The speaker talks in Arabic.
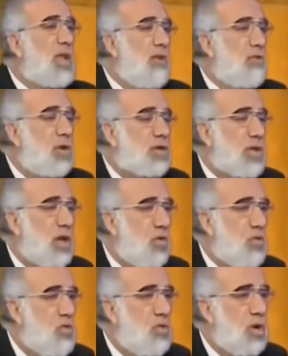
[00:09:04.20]

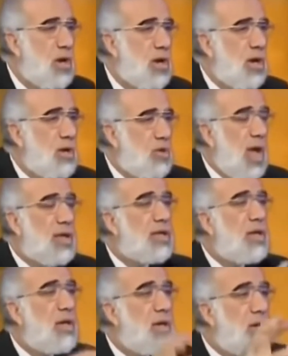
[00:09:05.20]
الصالحون نعم. دول
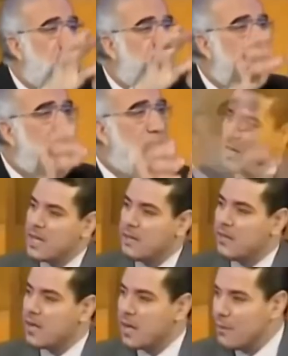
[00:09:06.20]
عشان وهذا في
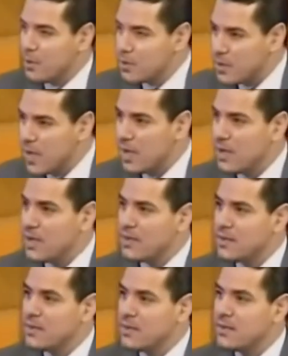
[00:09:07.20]
القبر يسال
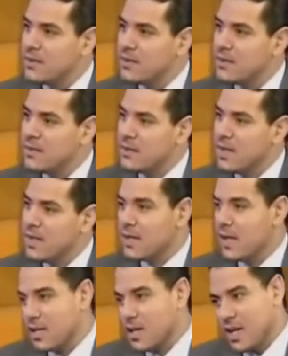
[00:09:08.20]
هذا
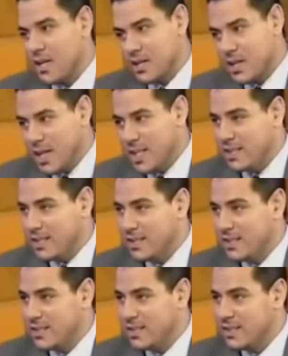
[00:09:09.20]
هذا شهيد
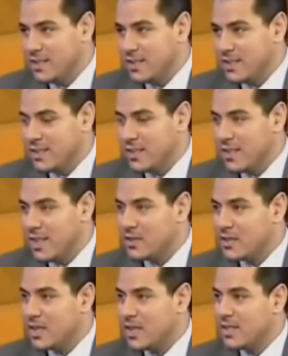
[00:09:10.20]
هذا ما شاء الله لا
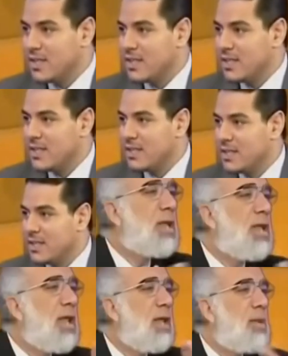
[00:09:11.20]
هذا لا قوه الا
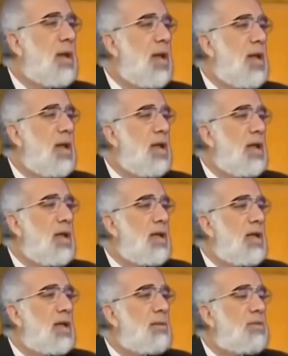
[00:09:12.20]
بالله
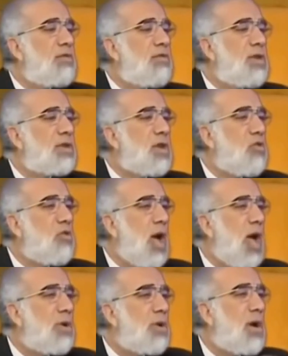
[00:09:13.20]
مش فيه صاروخ عابر
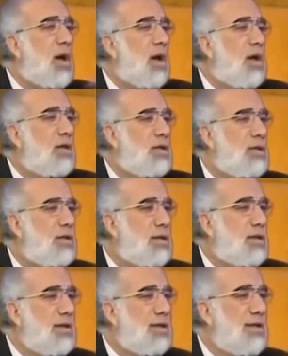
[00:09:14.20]
القارات
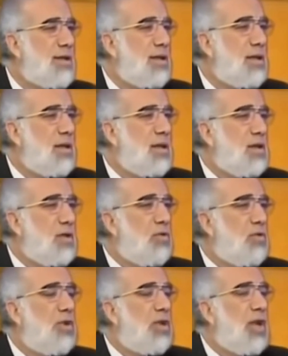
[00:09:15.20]
نعم وفيه
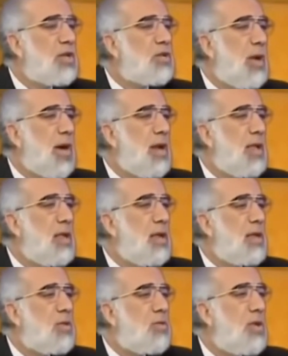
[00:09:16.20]
ناس سبحان الله
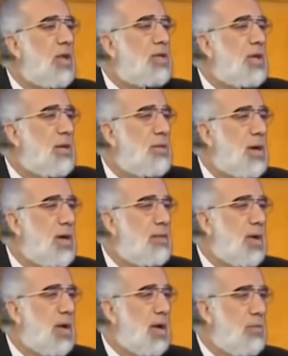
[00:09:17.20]
يدخلون الجنه من غير
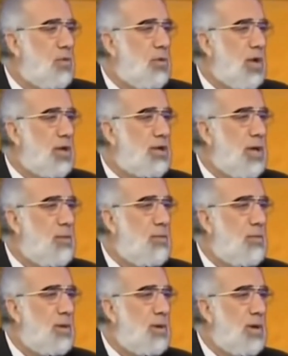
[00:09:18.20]
بدون حساب
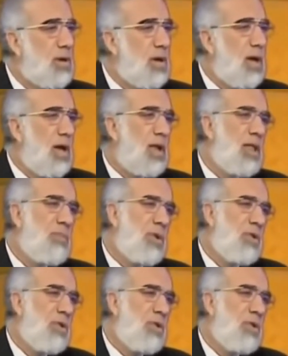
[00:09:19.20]
هذا منهم